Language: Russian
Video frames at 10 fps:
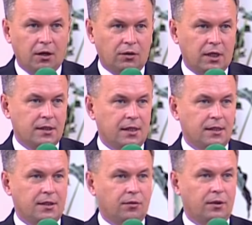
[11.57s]
У нас
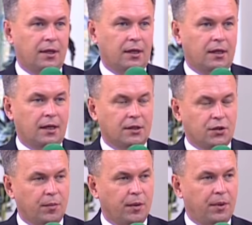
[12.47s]
есть сегодня
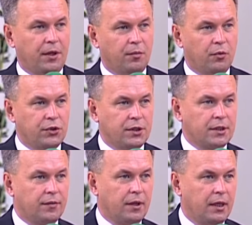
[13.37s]
особое
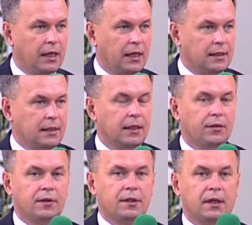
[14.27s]
преимущество
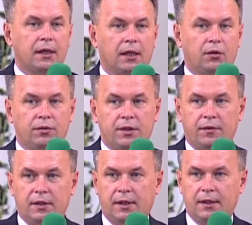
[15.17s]
исследовать это
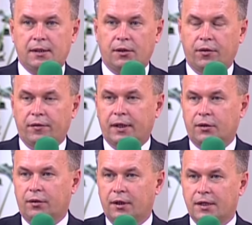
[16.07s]
удивительное слово,
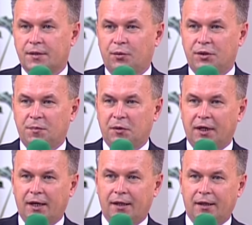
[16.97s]
которое Господь
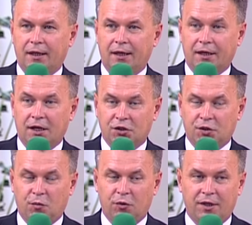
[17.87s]
подарил
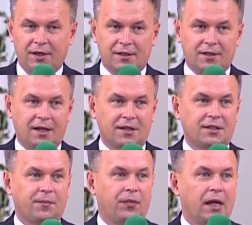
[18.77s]
каждому из
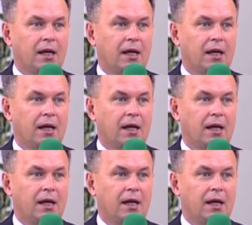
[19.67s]
нас.